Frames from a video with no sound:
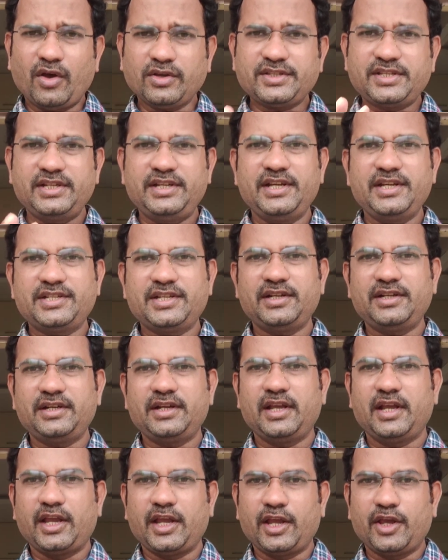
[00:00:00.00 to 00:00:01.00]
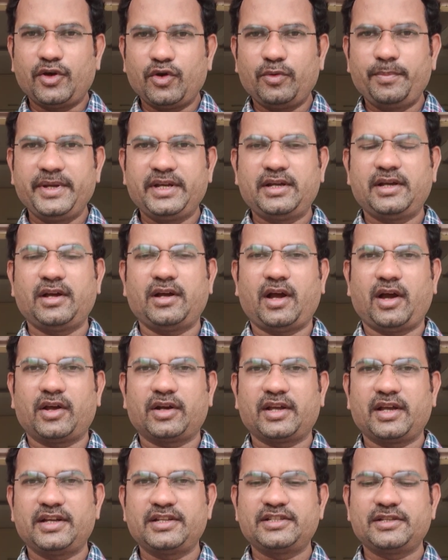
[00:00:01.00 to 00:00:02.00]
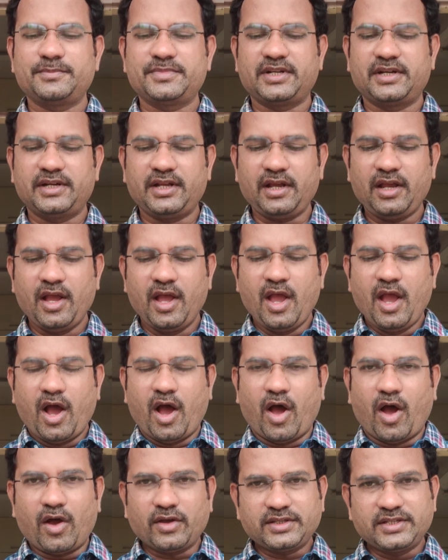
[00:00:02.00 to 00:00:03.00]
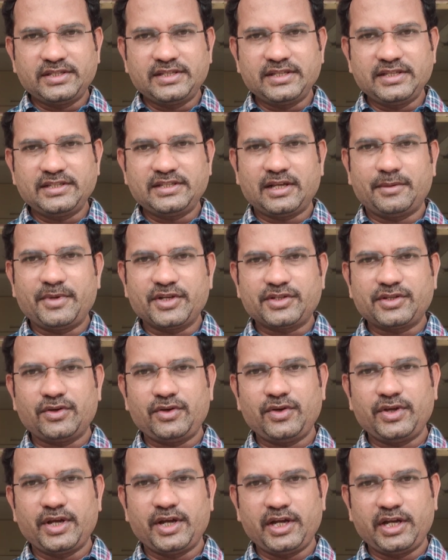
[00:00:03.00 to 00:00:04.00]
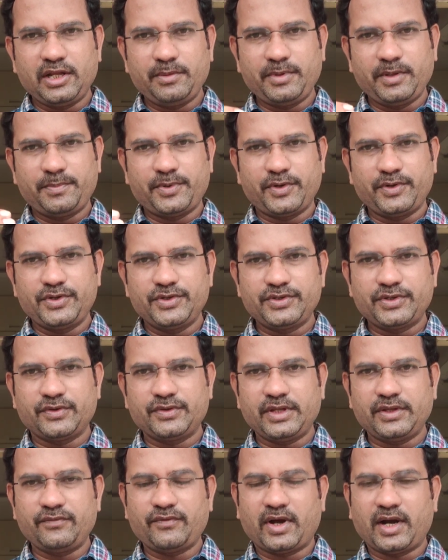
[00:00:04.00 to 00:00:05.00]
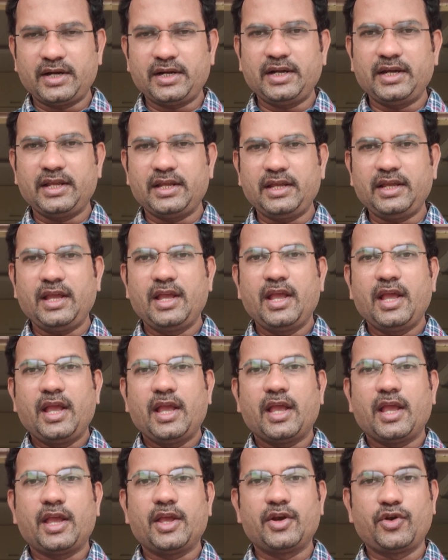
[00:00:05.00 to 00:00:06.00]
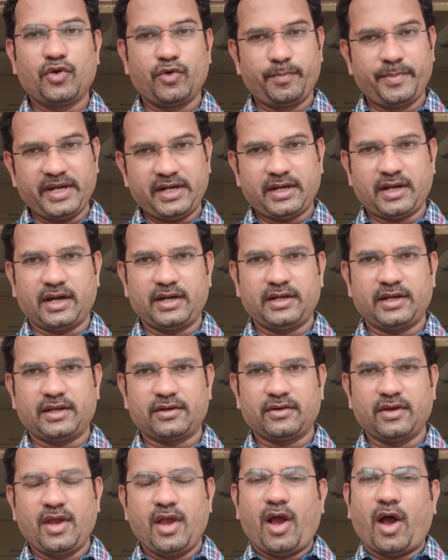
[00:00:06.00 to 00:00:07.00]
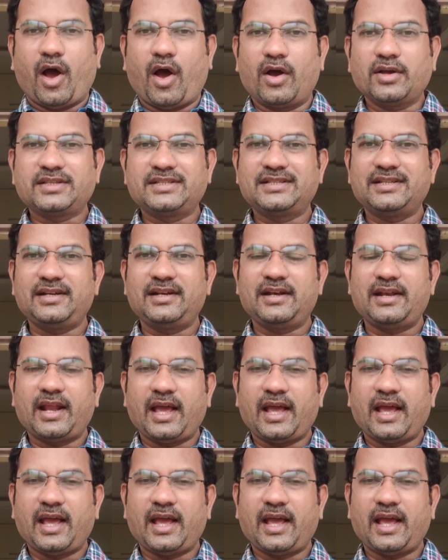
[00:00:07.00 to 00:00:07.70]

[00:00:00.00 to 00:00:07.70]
ఆక్సిడేషన్ ఏరోబిక్ ఆర్గానిజమ్స్ అంటే ఆక్సిజన్ సమక్షంలో ఏటీపీ ప్రొడ్యూస్ అవుతే వాటిని ఏరోబిక్ అంటారు ఆక్సిజన్